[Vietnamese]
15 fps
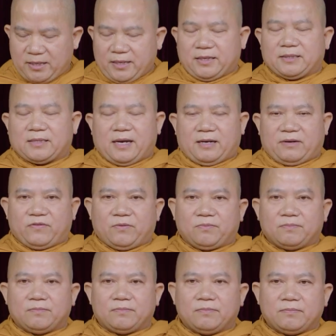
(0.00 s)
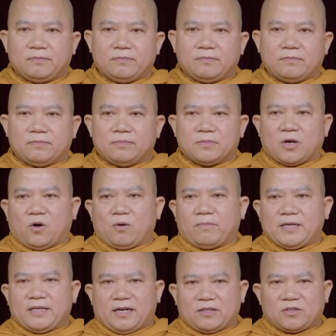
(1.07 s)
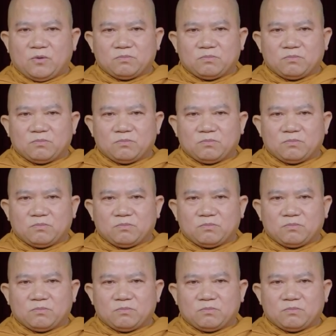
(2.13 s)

là người ta hạnh phúc còn bây giờ